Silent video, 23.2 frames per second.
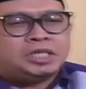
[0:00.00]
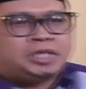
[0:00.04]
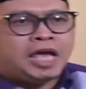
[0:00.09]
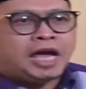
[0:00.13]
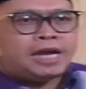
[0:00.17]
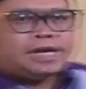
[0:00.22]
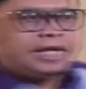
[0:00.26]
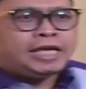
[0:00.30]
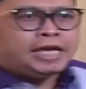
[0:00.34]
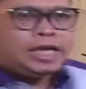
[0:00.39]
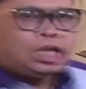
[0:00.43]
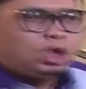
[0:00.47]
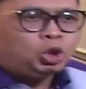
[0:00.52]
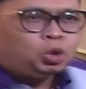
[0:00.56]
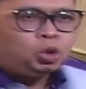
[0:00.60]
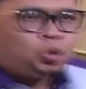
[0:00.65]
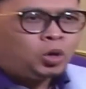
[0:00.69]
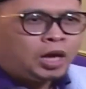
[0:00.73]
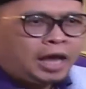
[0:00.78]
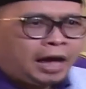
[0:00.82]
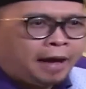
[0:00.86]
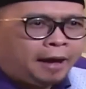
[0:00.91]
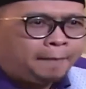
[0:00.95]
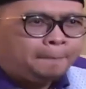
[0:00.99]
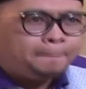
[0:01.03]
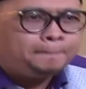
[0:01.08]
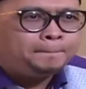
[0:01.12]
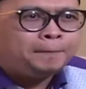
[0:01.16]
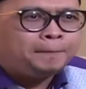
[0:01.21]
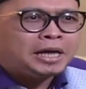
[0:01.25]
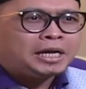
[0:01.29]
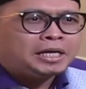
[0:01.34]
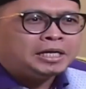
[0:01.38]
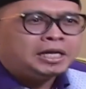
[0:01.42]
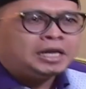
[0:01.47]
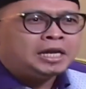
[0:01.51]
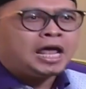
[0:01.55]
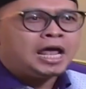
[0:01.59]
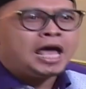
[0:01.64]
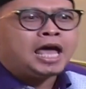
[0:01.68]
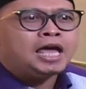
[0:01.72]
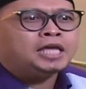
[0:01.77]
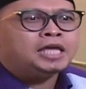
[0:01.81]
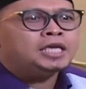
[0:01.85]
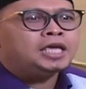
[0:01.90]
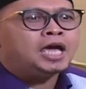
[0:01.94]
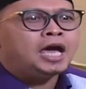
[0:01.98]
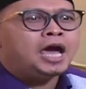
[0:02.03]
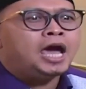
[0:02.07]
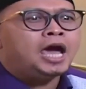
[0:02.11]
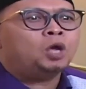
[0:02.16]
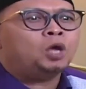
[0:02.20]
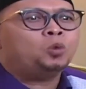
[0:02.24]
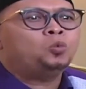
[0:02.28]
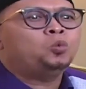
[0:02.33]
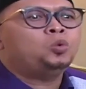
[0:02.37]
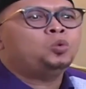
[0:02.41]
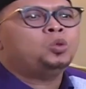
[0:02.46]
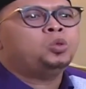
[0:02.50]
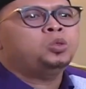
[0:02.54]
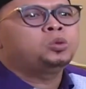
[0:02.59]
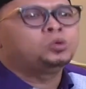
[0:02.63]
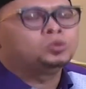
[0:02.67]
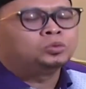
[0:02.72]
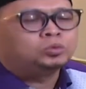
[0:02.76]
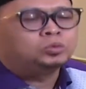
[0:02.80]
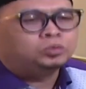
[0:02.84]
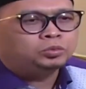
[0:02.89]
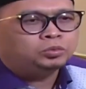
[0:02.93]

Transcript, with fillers: Jadi itulah padilahnya air wudhu